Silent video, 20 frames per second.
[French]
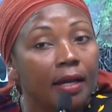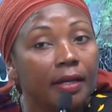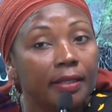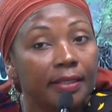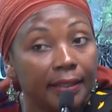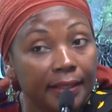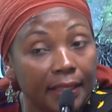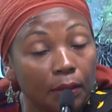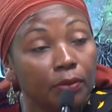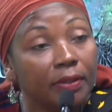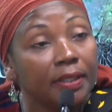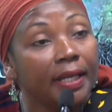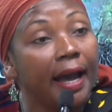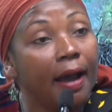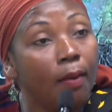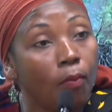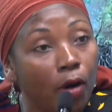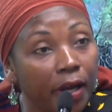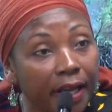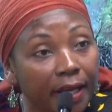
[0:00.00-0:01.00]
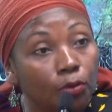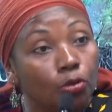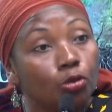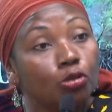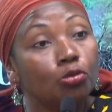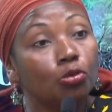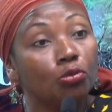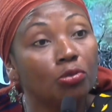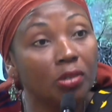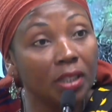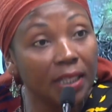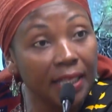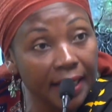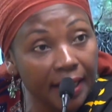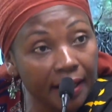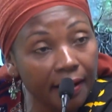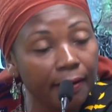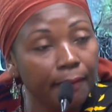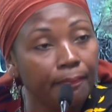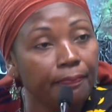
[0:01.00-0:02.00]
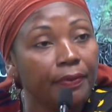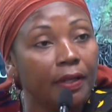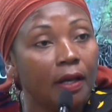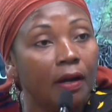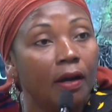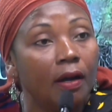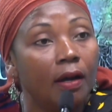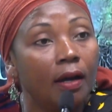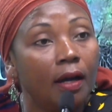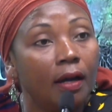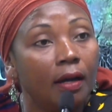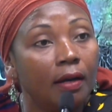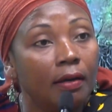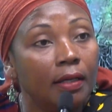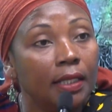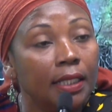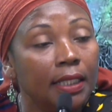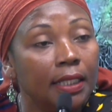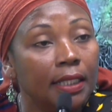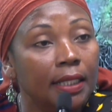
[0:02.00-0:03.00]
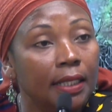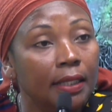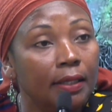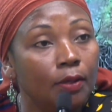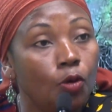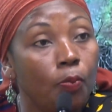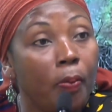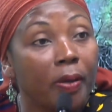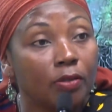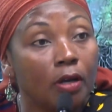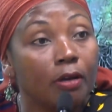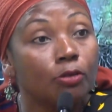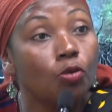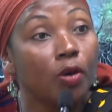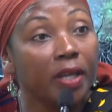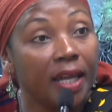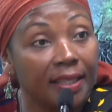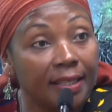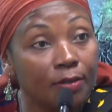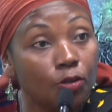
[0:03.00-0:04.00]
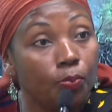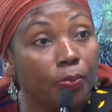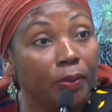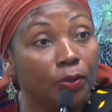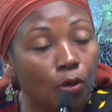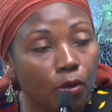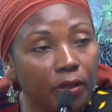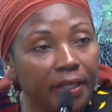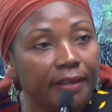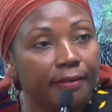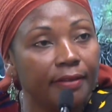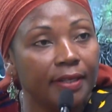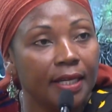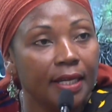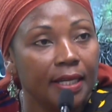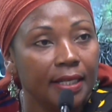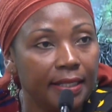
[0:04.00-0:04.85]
C'était aussi un moyen de soutenir euh, les, le personnel soignant des hôpitaux qui,